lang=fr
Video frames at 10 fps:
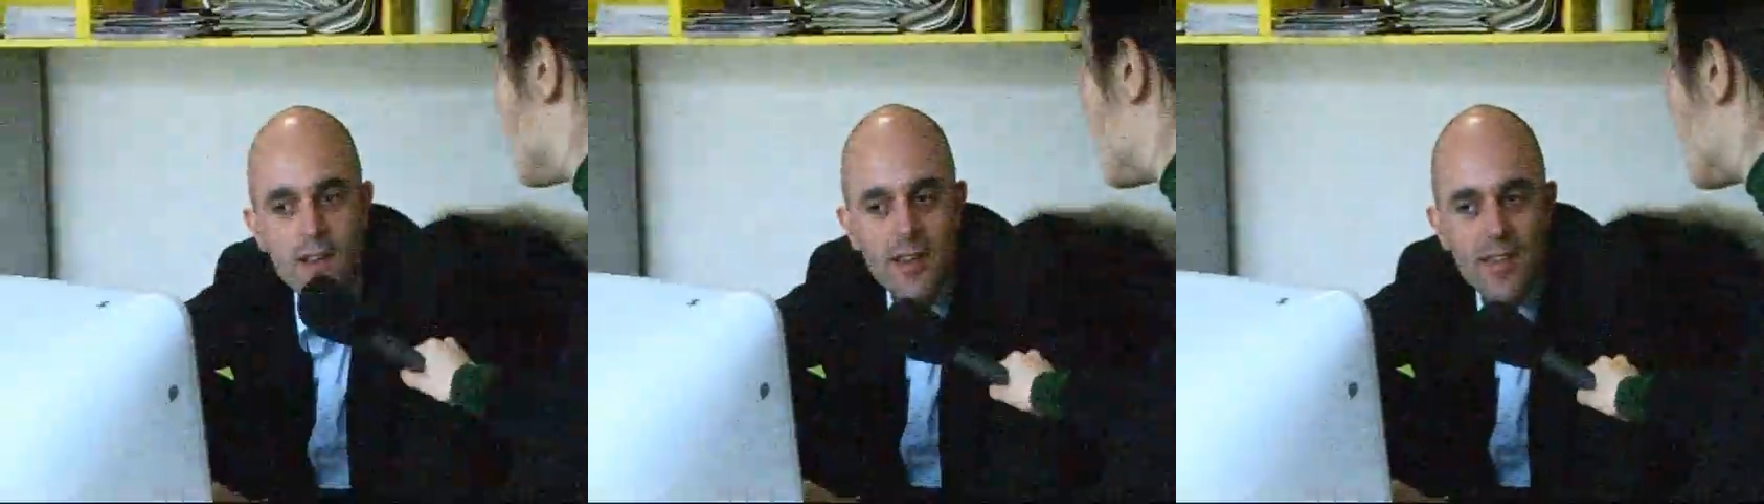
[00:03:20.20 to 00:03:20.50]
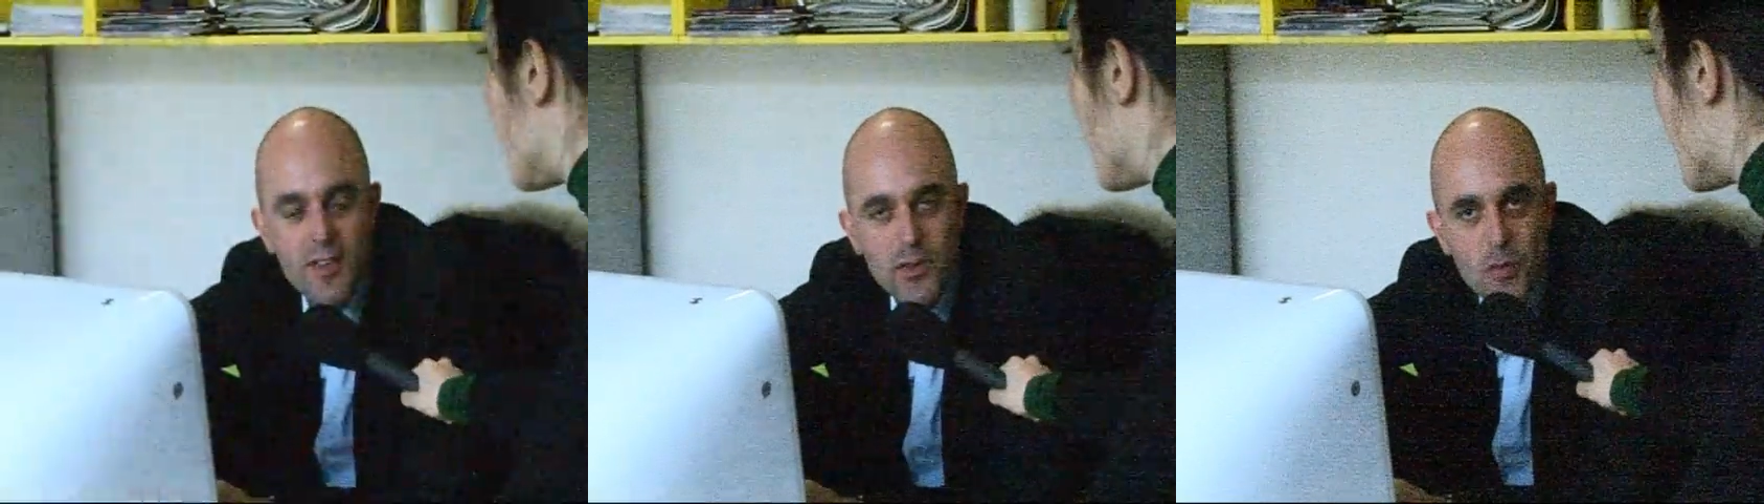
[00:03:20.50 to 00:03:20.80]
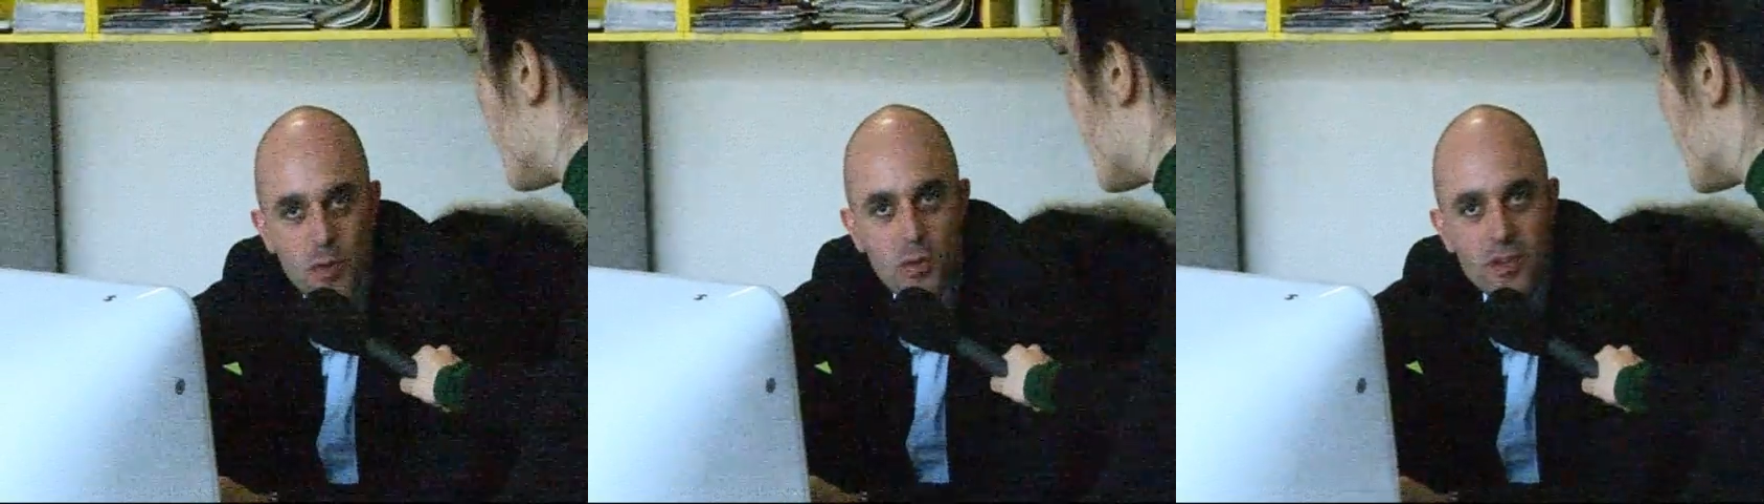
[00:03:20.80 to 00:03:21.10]
Qu'ils assument
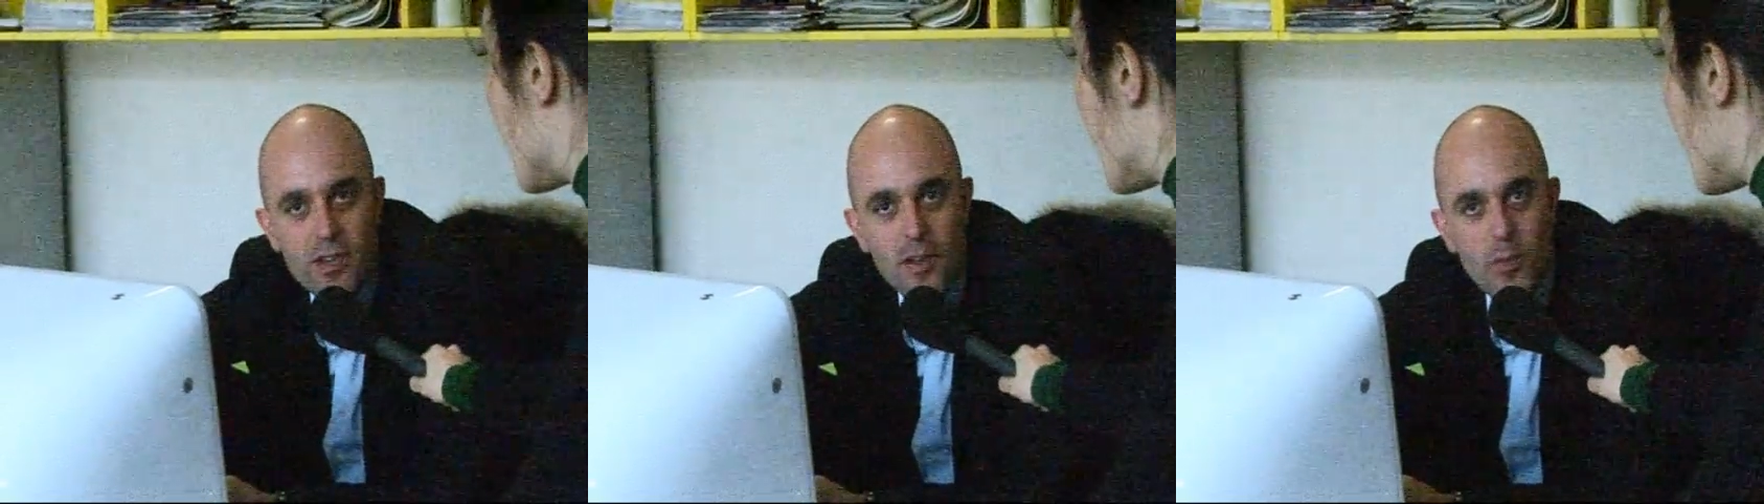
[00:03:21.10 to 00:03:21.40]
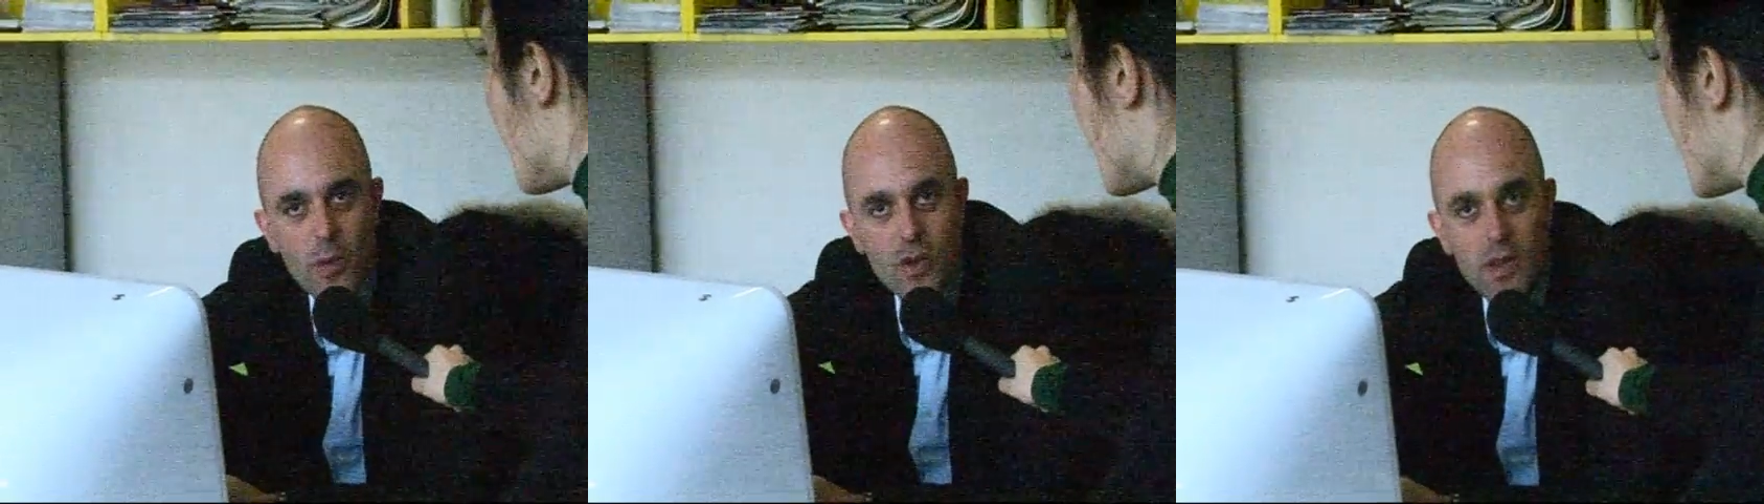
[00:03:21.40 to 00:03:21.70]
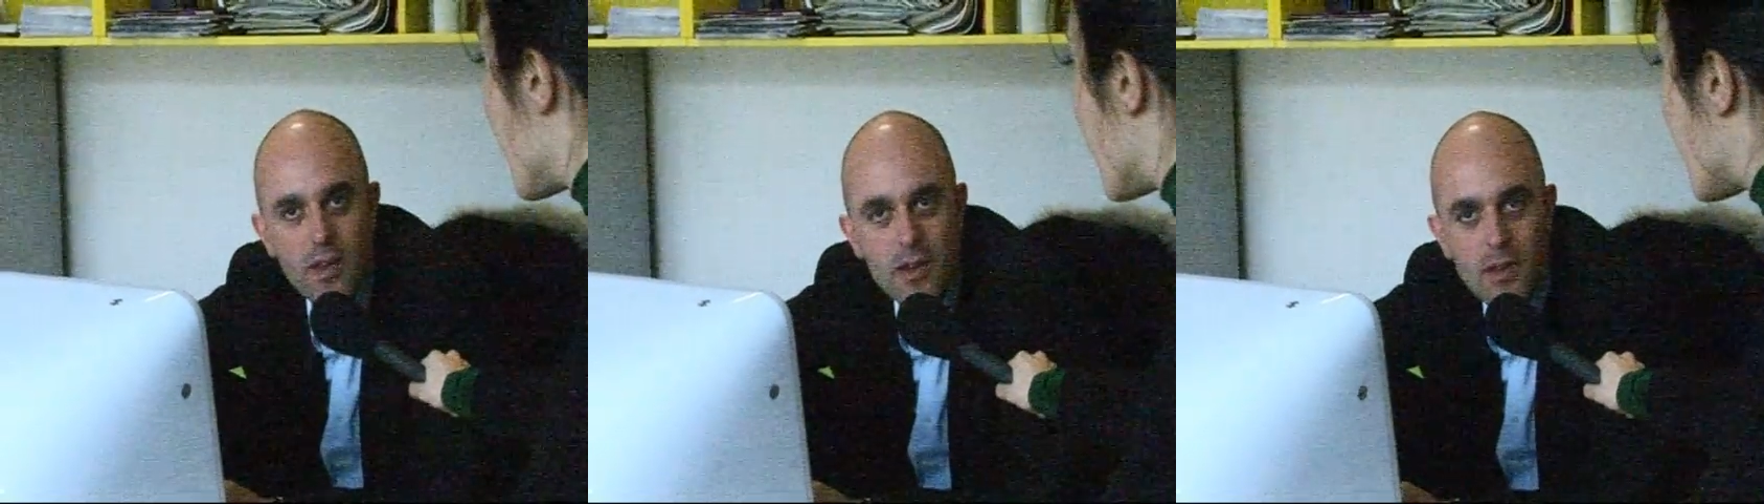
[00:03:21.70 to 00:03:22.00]
le positionnement
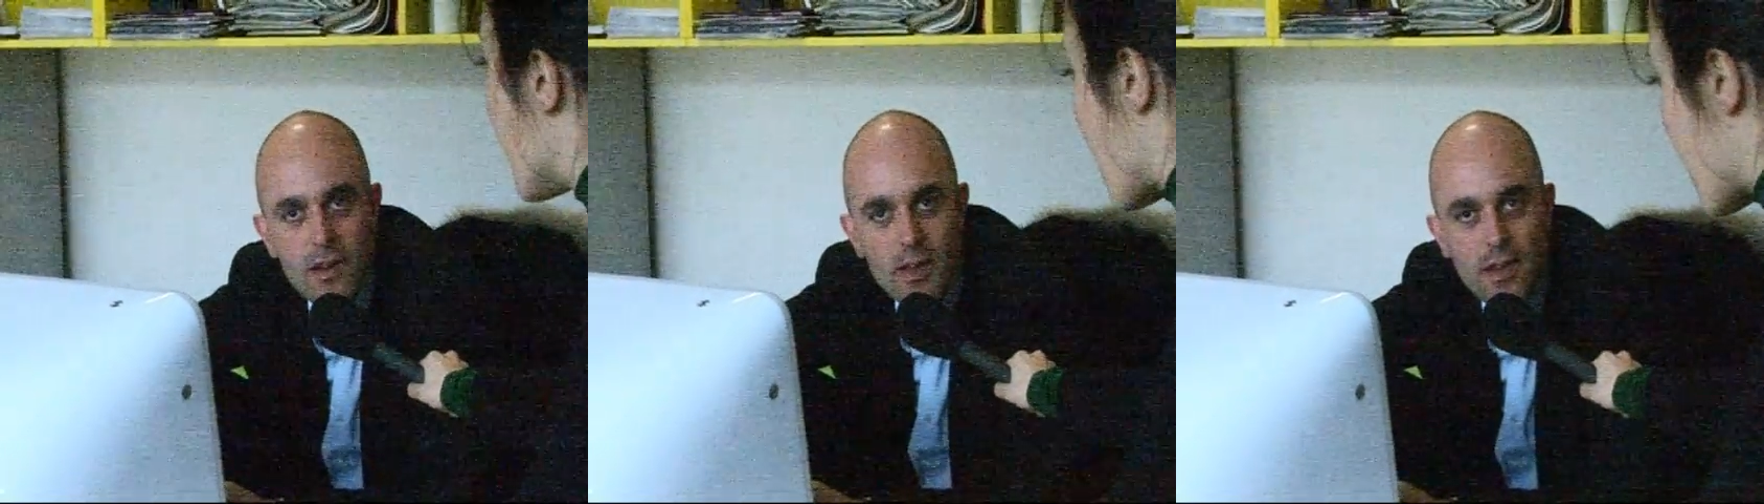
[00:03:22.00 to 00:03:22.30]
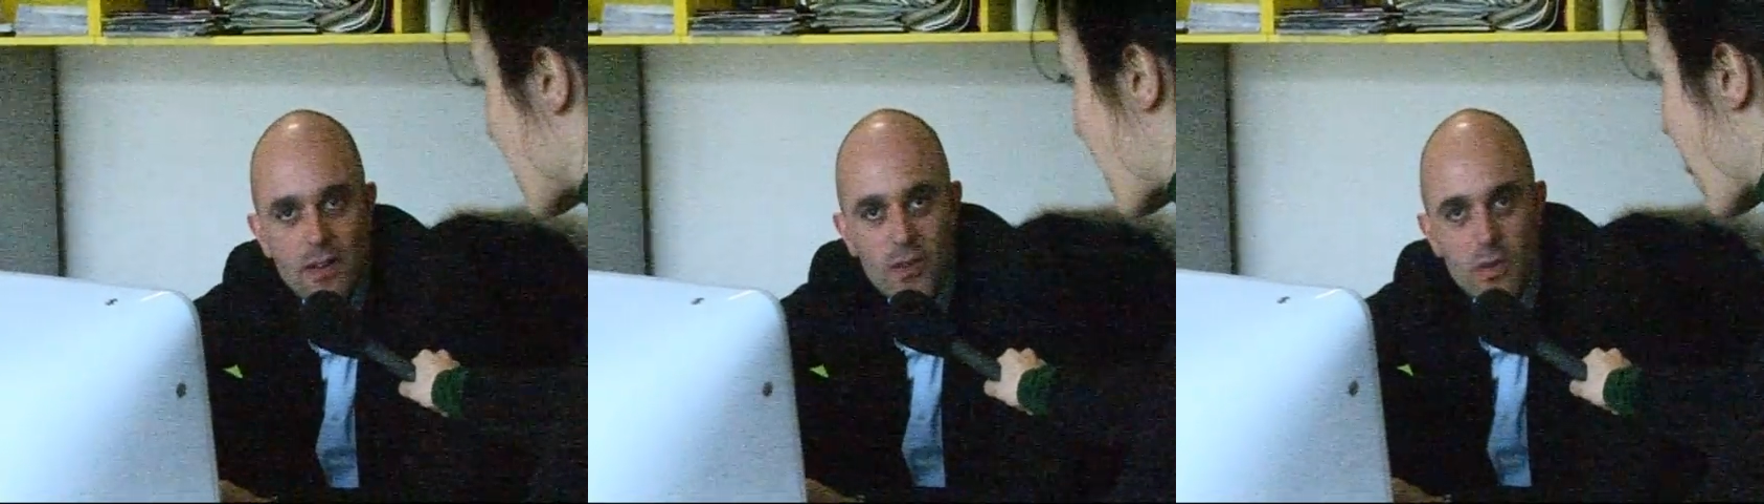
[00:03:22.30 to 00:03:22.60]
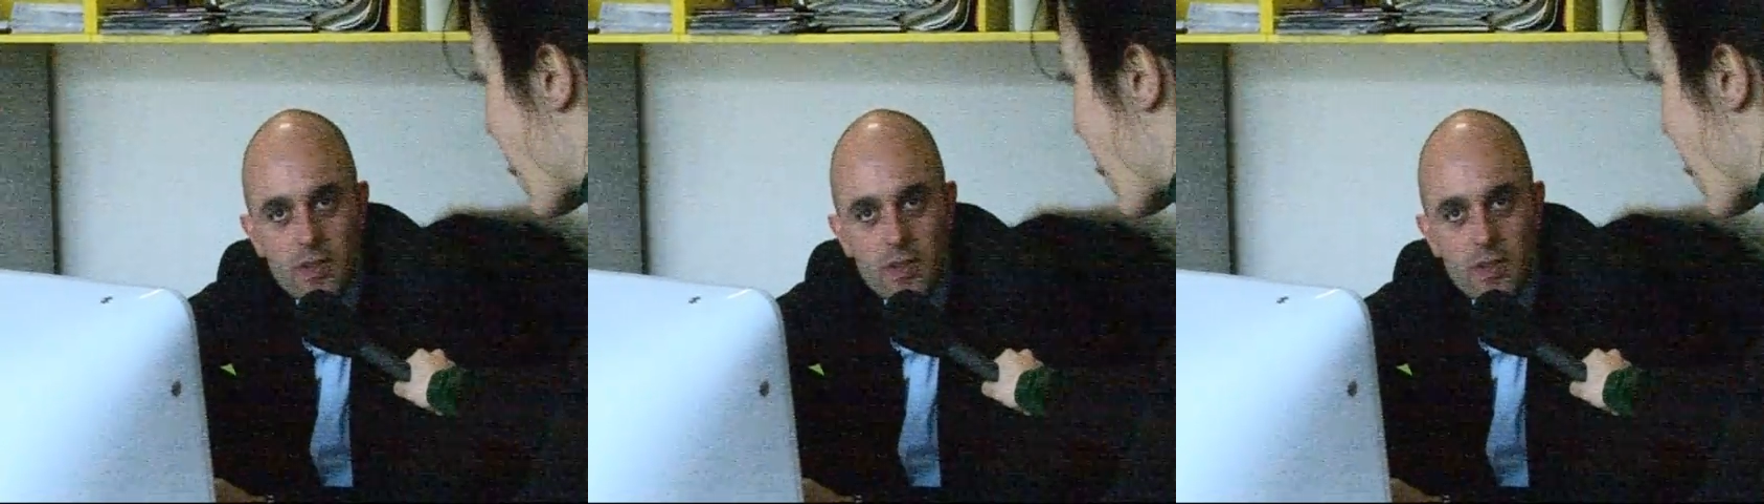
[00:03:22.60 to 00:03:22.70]
qu'ils ont,